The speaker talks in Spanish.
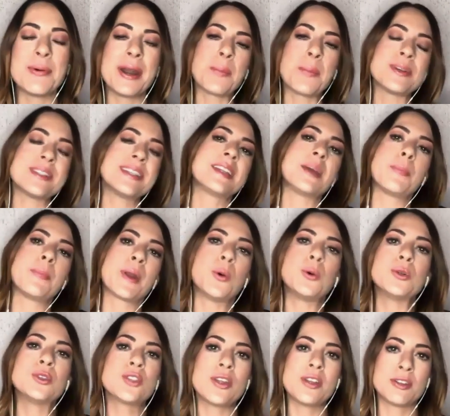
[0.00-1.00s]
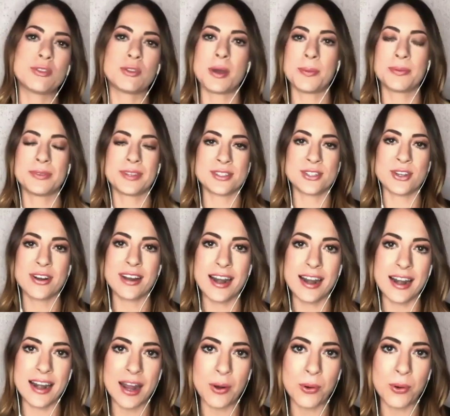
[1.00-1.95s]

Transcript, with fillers: Y bueno, pues ni te pregunto de tu adaptación a la